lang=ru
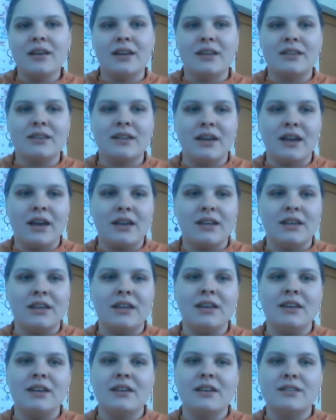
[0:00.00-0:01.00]
это
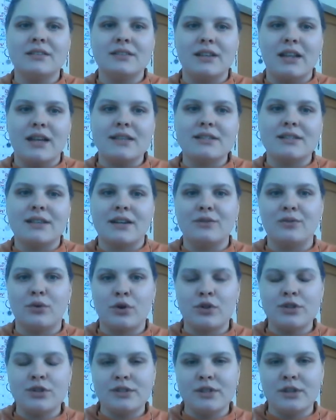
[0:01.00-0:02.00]
и кластер
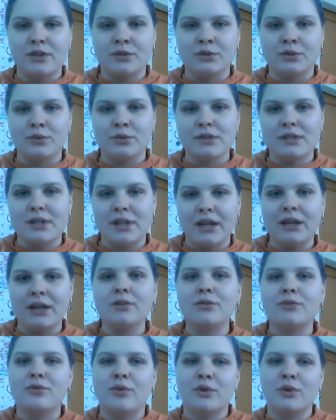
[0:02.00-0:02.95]
творческих индустрий,